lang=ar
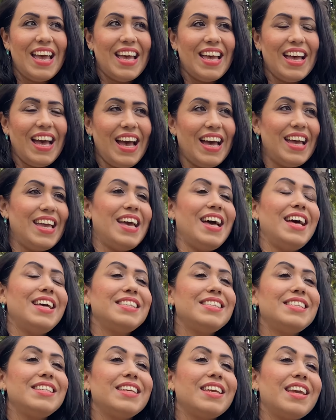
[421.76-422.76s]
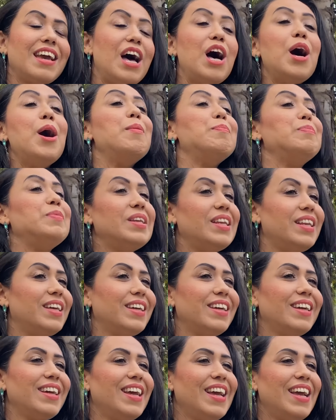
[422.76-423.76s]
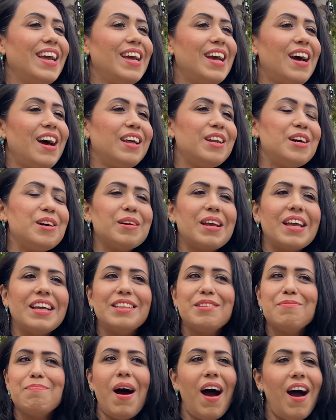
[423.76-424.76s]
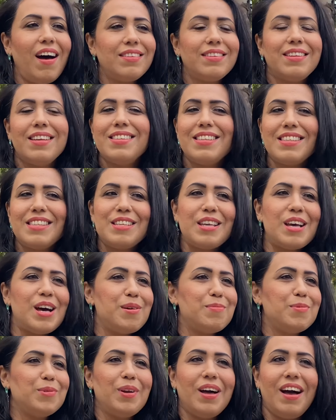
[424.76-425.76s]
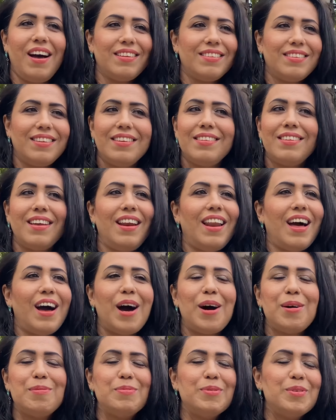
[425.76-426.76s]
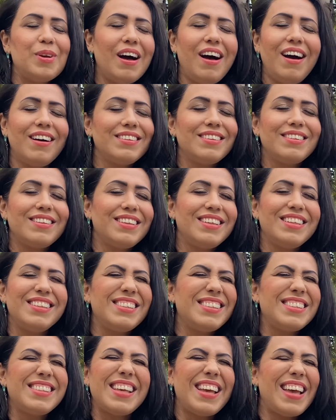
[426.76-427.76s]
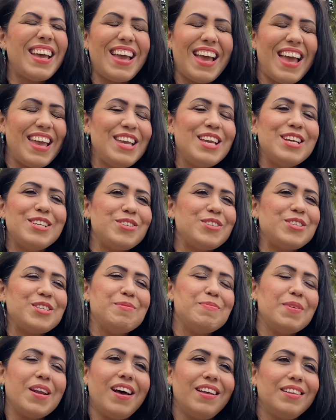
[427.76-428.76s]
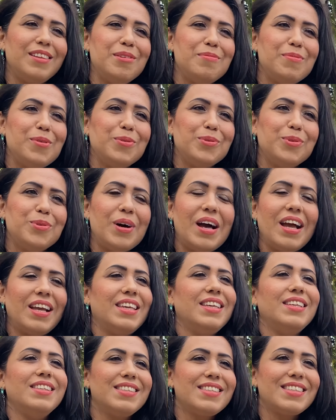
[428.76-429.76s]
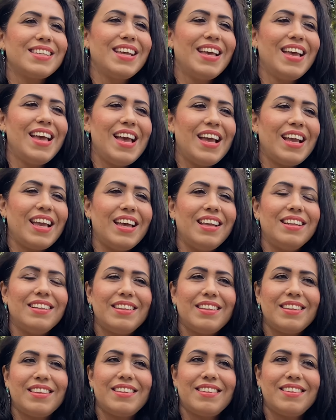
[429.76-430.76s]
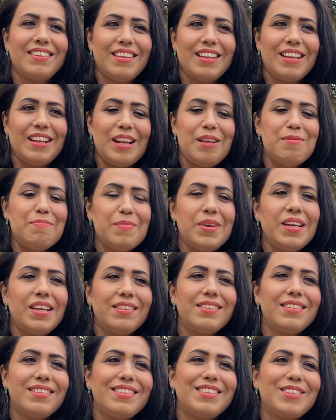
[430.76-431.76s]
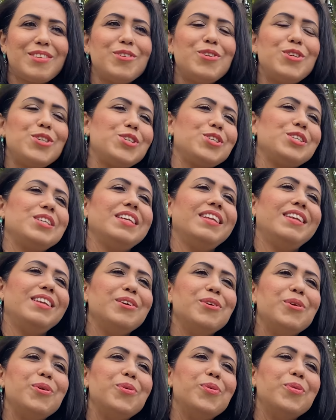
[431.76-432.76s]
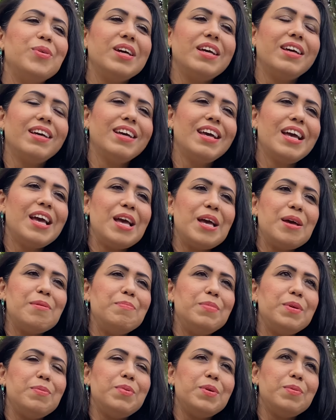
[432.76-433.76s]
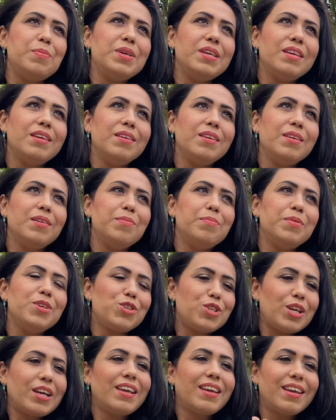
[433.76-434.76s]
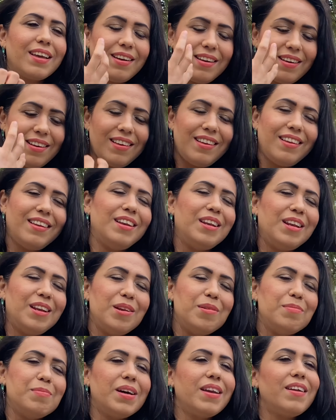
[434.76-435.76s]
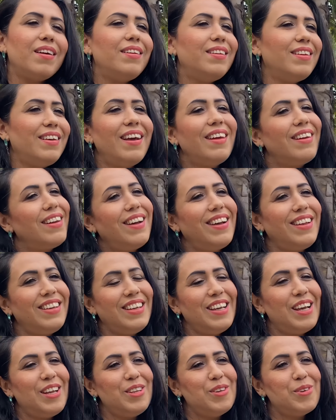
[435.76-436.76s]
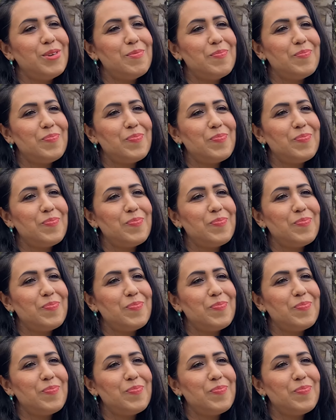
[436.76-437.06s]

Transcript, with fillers: حياتي كاملة أنا كنت ما حطيت ثياب ولا حطيت ألعاب ولا حطيت أي شيء من هذا الموضوع أكيد كانت لميت كل شيء اللي هو بي بي بي بشكل المرة اللي أنا عليها اليوم